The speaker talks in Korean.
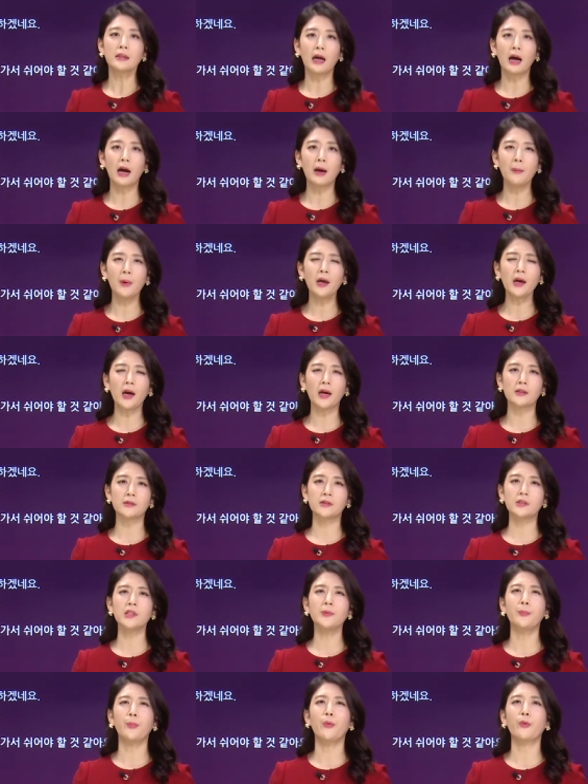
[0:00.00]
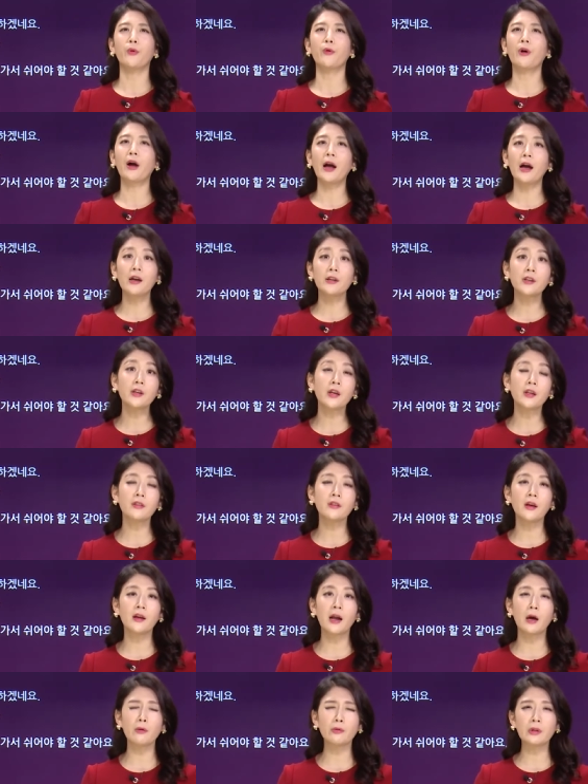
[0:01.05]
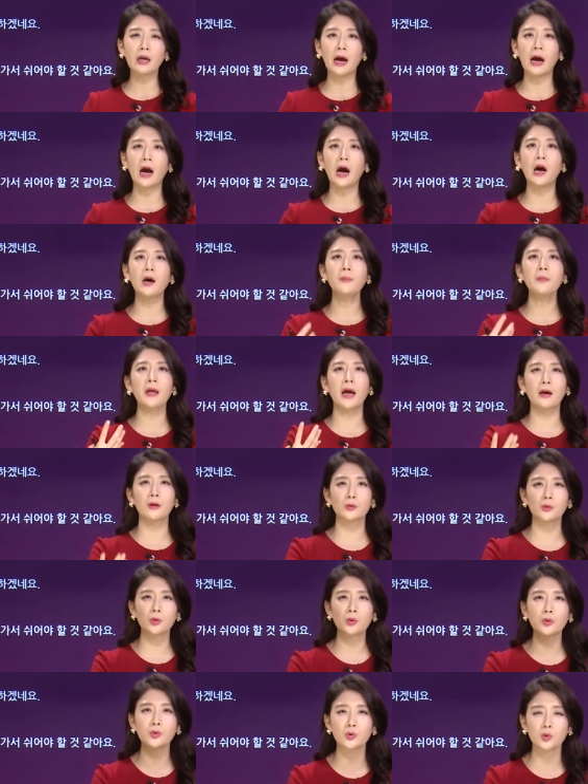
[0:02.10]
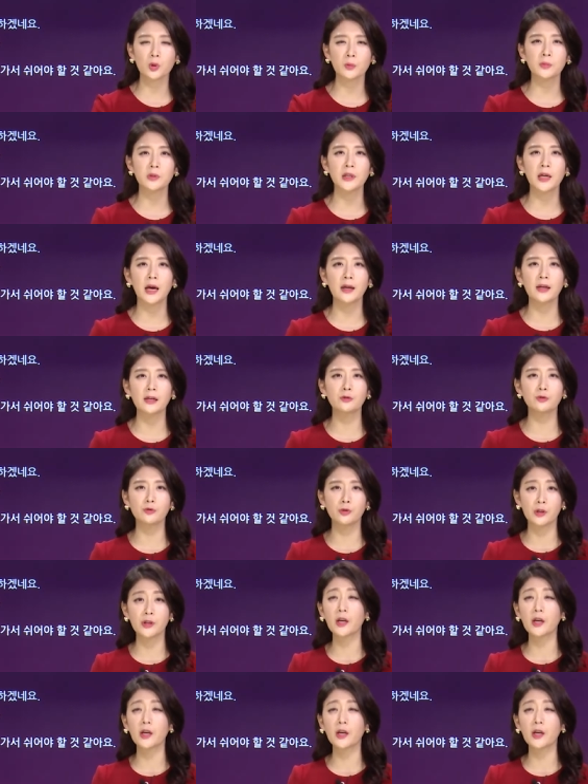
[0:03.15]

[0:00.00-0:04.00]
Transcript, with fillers: 다음에 같이 보러 가야 되겠다라고 다음 약속을 조금 제안할 수도